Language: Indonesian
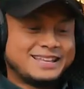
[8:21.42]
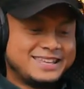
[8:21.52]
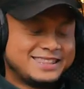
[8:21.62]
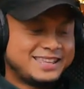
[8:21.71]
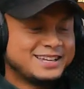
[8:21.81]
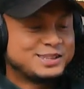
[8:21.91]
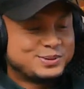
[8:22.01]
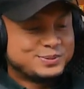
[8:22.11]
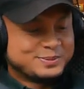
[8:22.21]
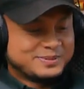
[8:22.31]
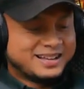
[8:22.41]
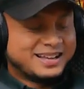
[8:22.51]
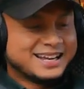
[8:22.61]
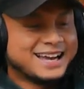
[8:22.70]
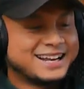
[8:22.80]
Kita itu
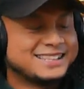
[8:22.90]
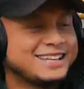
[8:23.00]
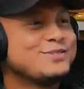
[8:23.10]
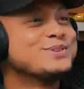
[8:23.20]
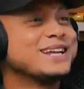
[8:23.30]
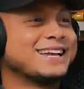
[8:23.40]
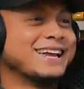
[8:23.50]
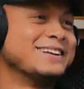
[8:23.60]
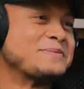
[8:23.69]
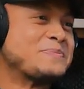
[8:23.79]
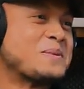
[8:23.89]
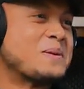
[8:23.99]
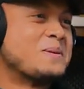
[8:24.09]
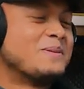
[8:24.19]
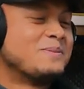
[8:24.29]
negara kita ini unik ya
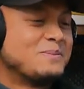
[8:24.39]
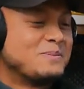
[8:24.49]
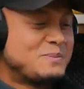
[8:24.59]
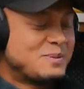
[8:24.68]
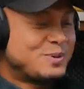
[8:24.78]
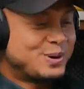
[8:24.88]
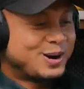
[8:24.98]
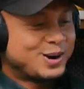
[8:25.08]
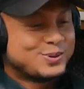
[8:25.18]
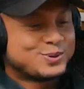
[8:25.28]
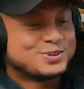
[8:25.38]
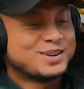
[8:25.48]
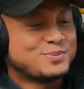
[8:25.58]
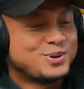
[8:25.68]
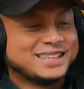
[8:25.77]
kalau
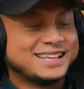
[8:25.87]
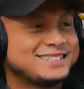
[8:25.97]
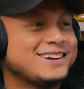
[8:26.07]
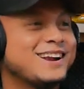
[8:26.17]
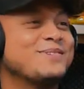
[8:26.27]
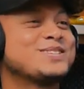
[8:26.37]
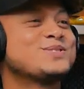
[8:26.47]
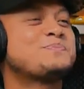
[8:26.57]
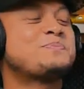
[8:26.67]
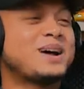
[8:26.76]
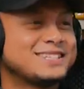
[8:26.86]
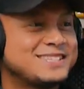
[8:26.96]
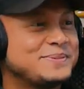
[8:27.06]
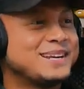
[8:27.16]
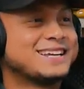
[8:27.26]
urusan politik segala macam tuh
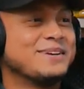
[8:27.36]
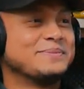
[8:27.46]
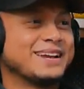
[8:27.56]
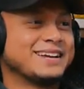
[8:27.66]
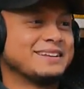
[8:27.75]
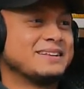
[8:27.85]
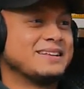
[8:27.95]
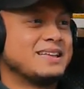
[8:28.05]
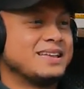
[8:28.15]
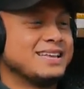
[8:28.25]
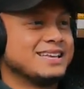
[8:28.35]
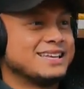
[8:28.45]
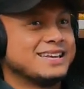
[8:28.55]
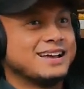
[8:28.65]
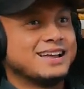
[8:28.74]
pasti paling rame. Oke. Okay.
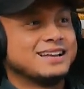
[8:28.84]
Iya.